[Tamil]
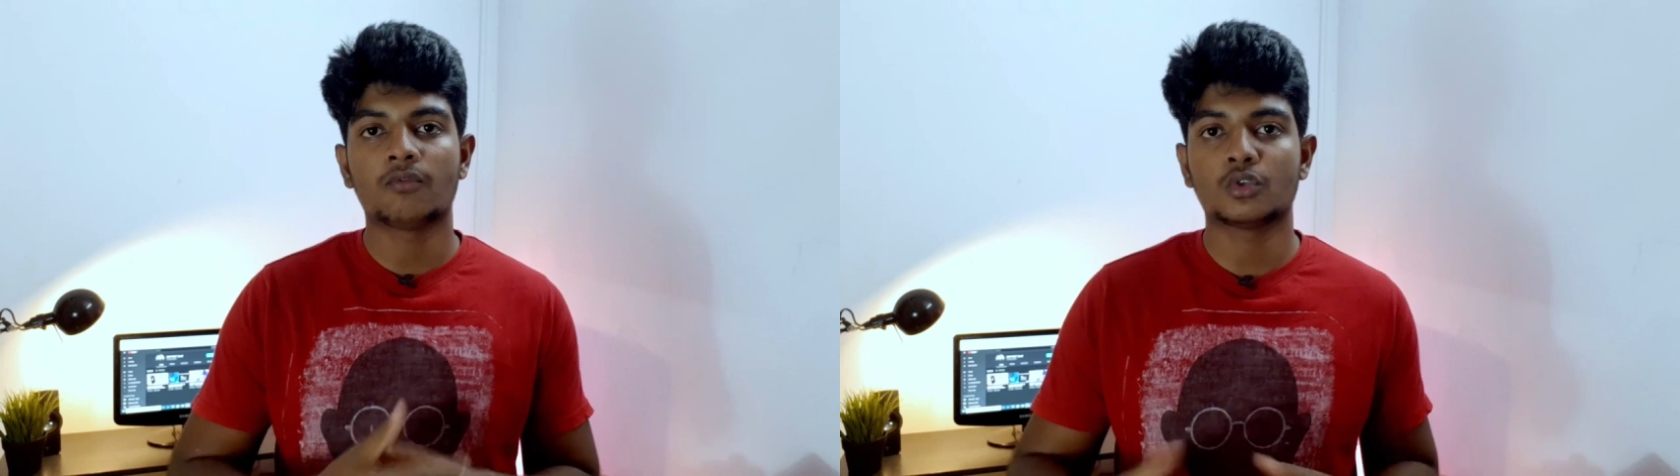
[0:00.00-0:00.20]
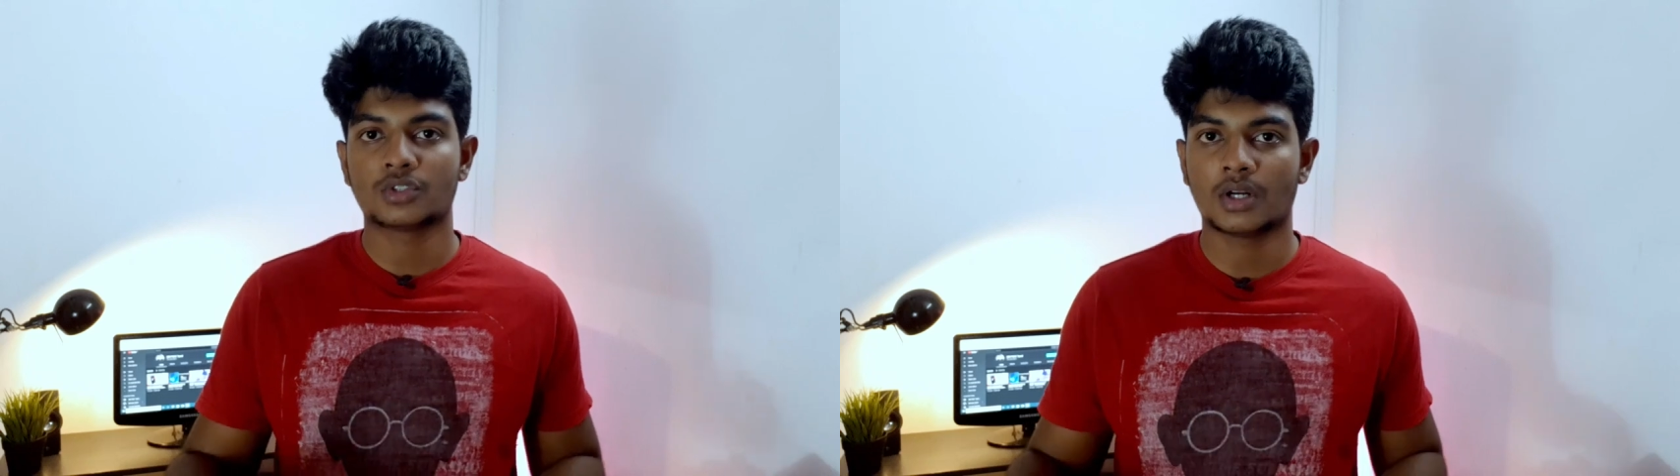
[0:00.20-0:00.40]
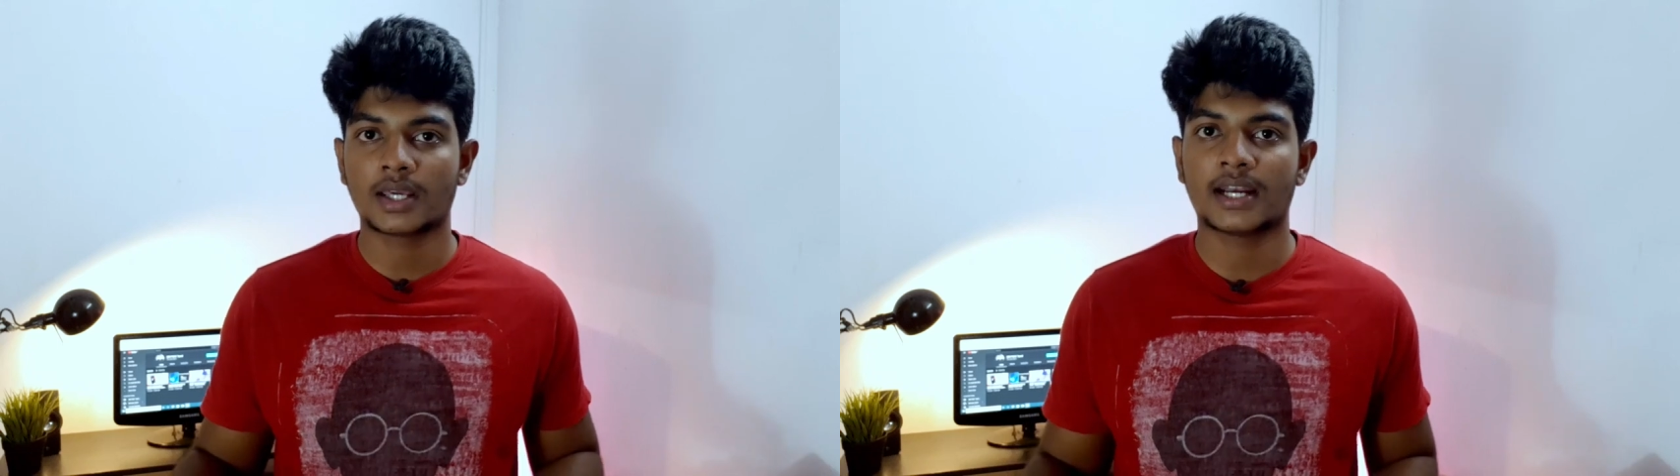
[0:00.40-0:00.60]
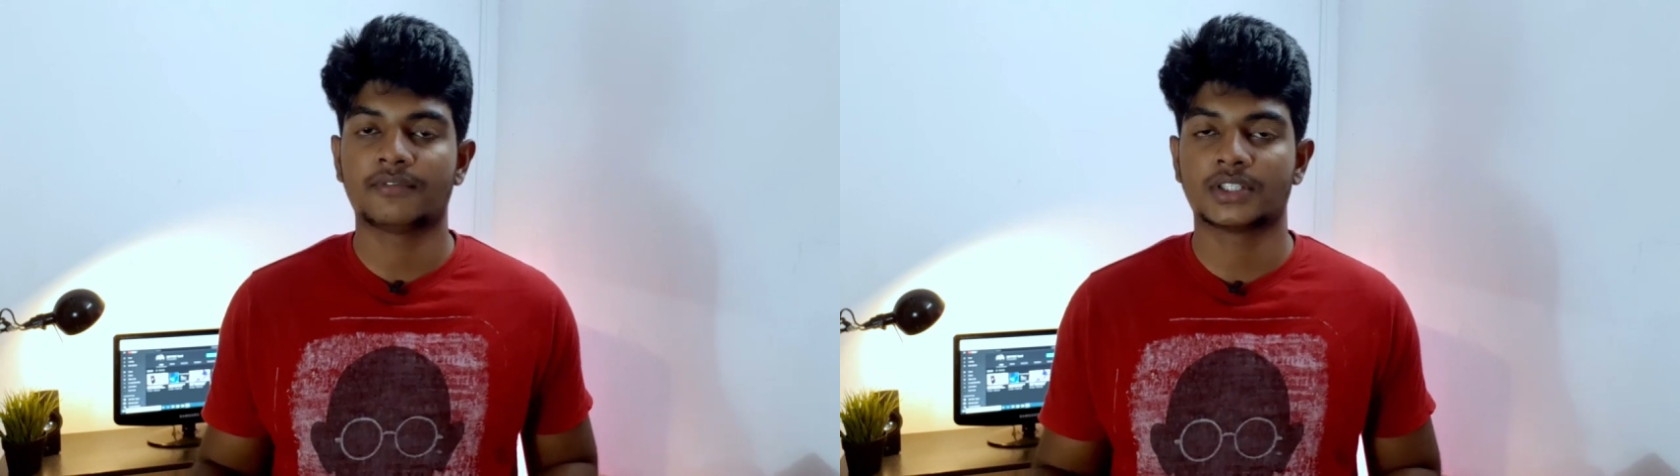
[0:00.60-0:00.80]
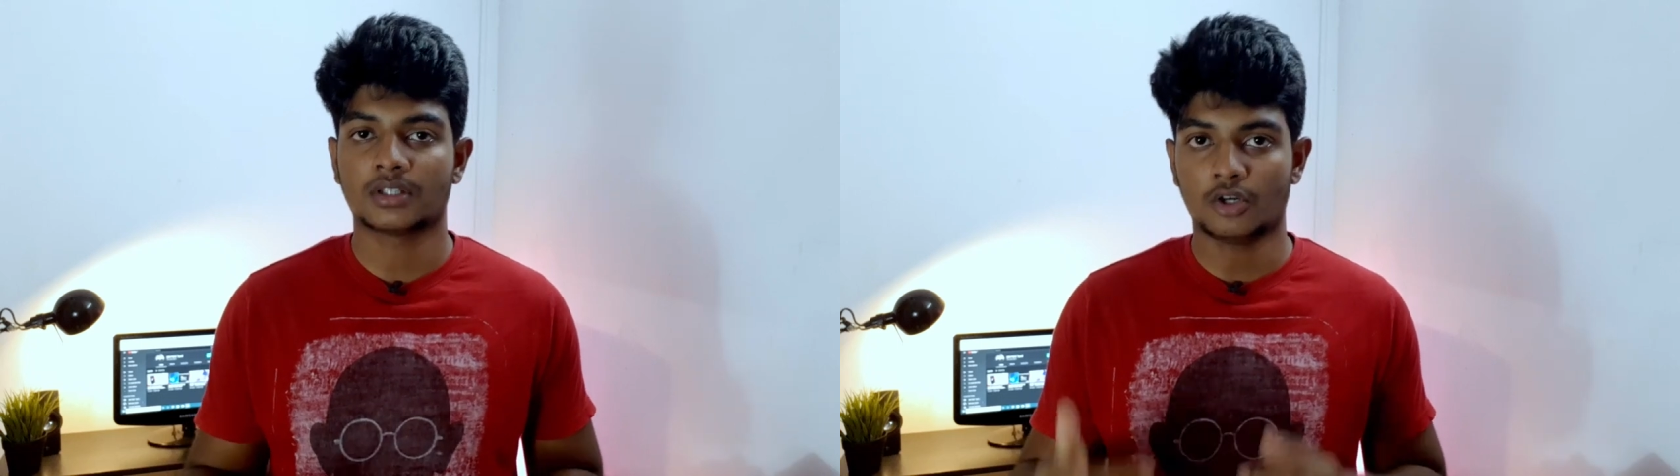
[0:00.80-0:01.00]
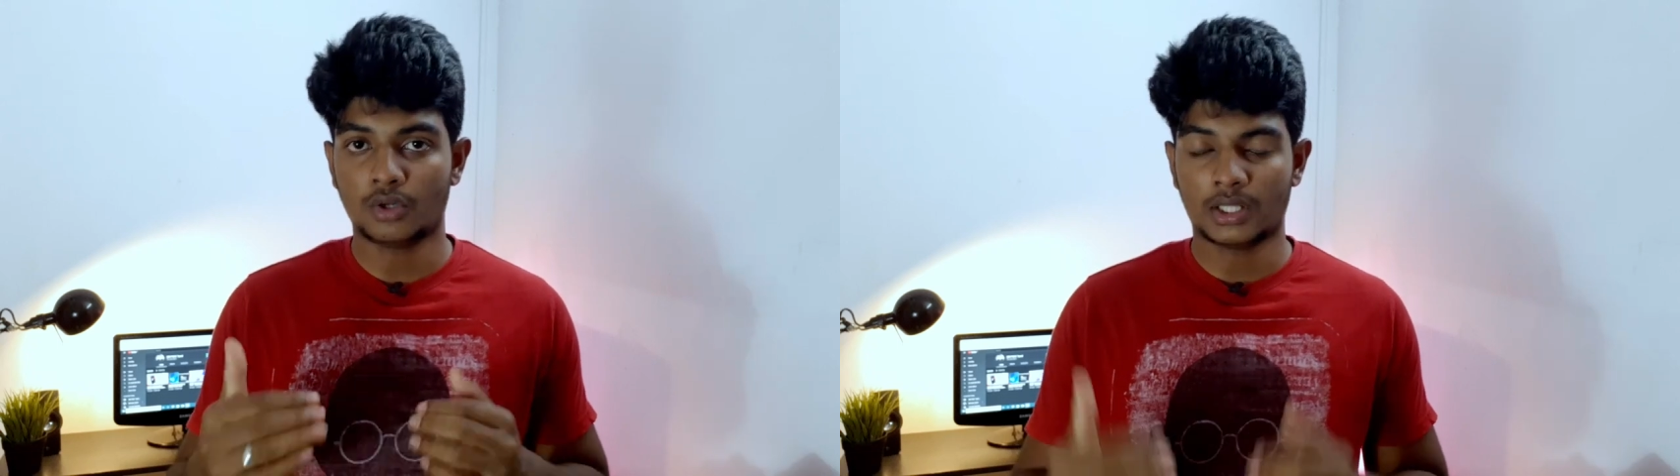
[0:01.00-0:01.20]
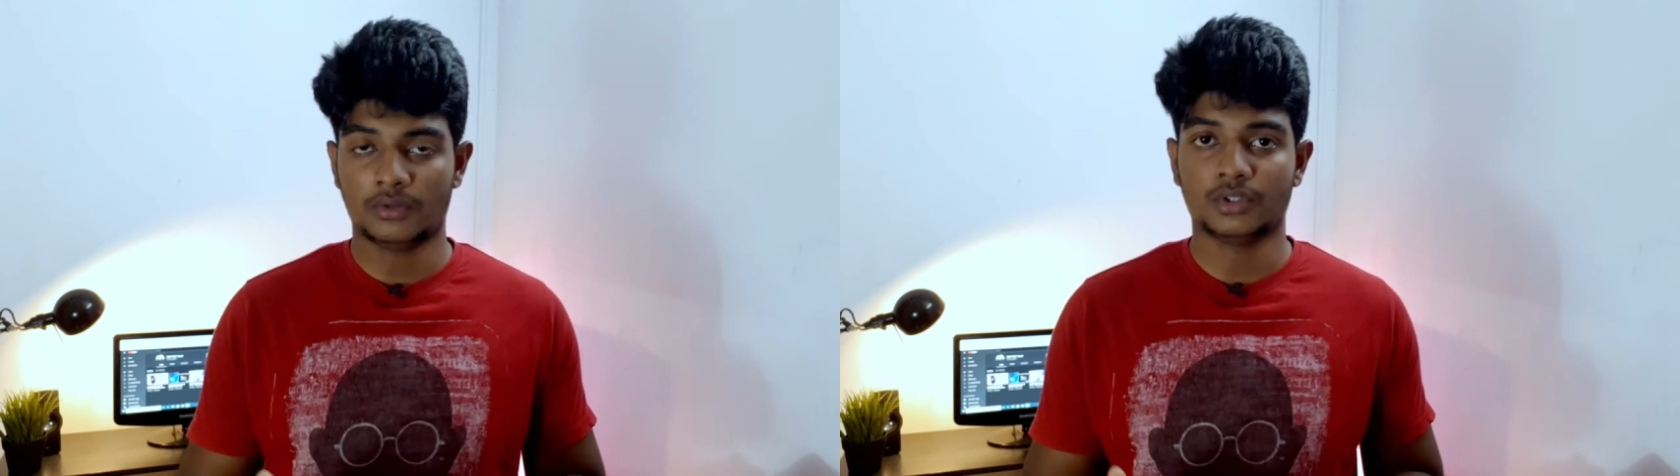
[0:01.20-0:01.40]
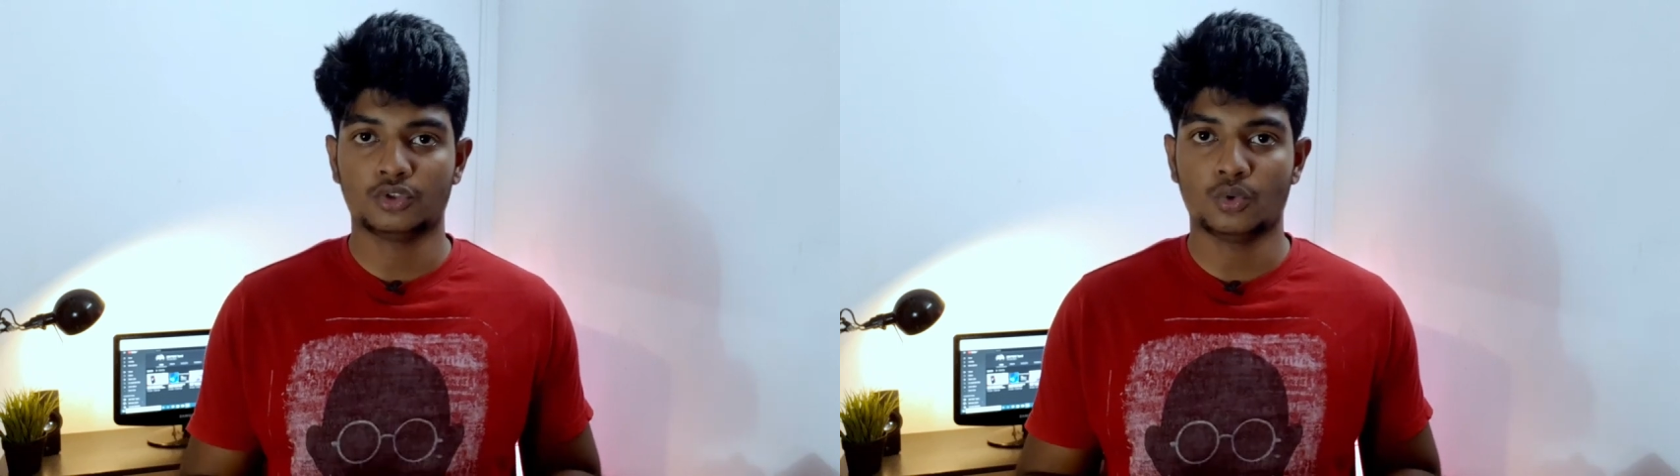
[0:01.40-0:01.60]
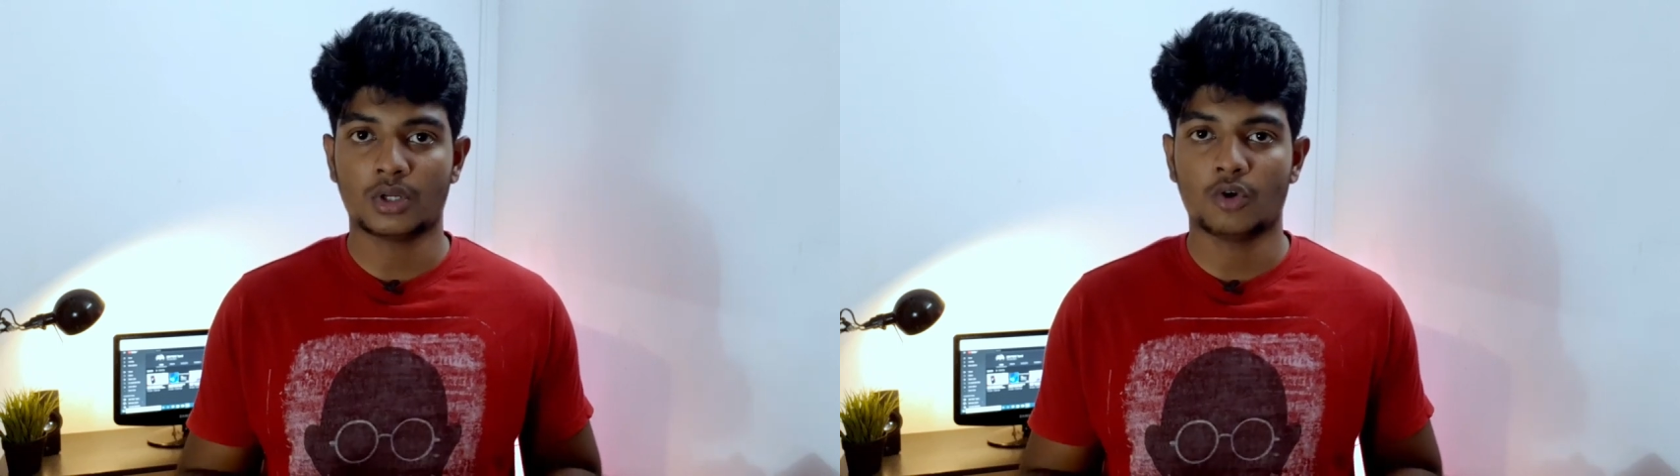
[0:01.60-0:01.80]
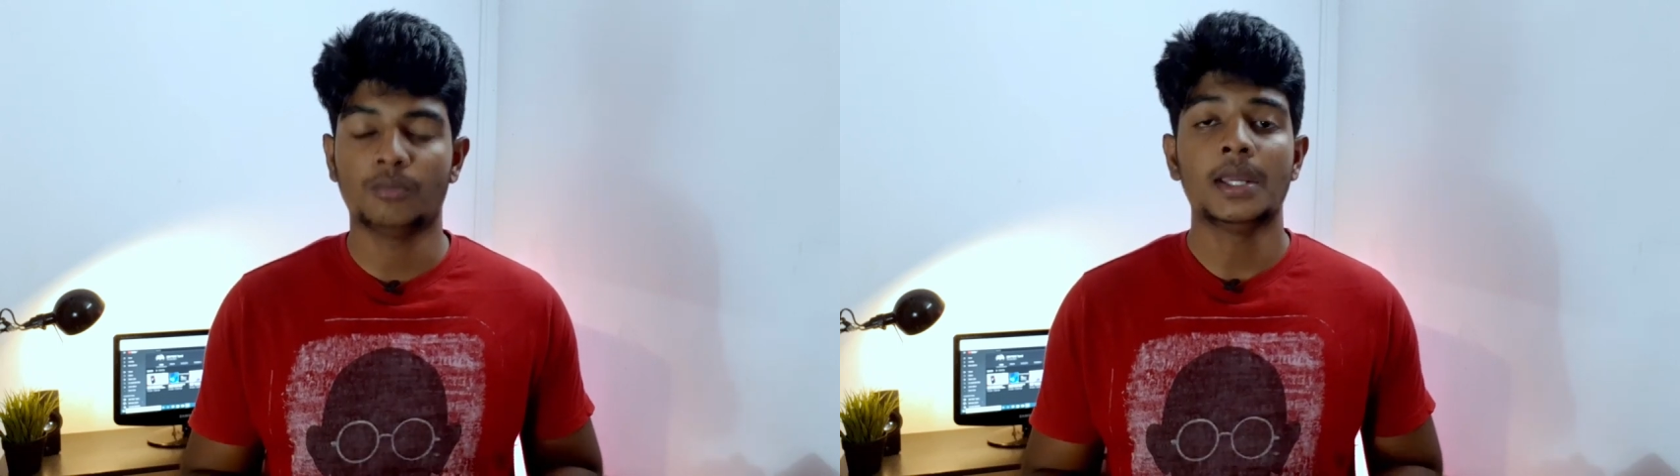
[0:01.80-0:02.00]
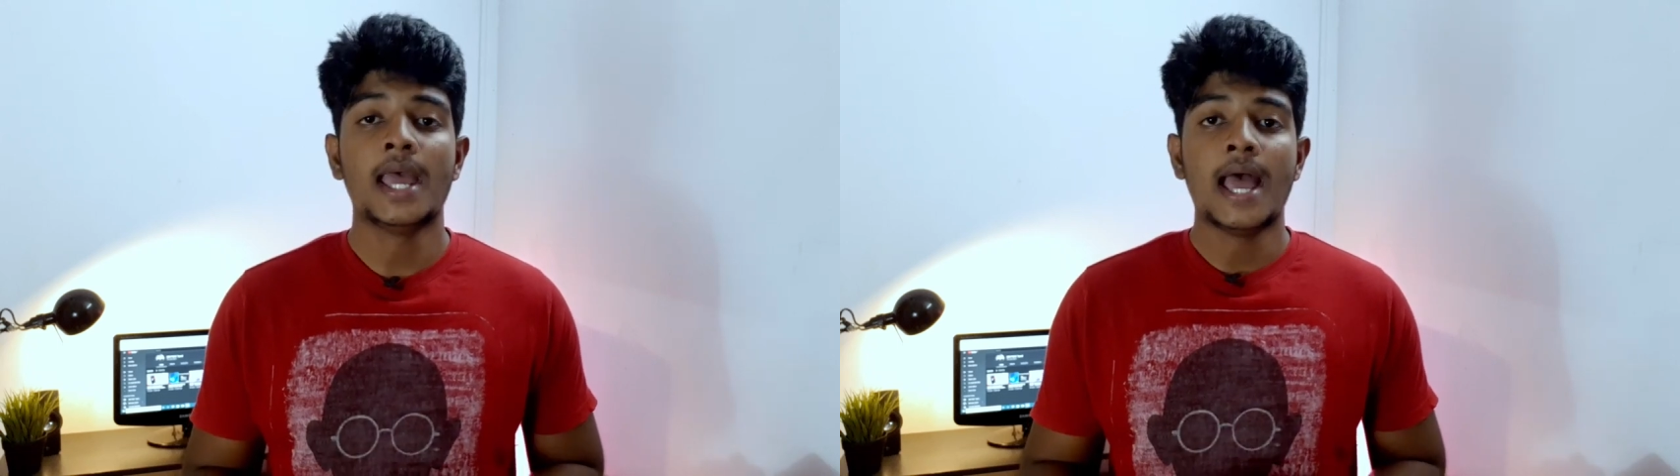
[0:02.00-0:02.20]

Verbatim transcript: அட்வான்ஸ்டான கிராஃபிக்ஸ் கார்டும் அதில் வந்து சூட் ஆகும்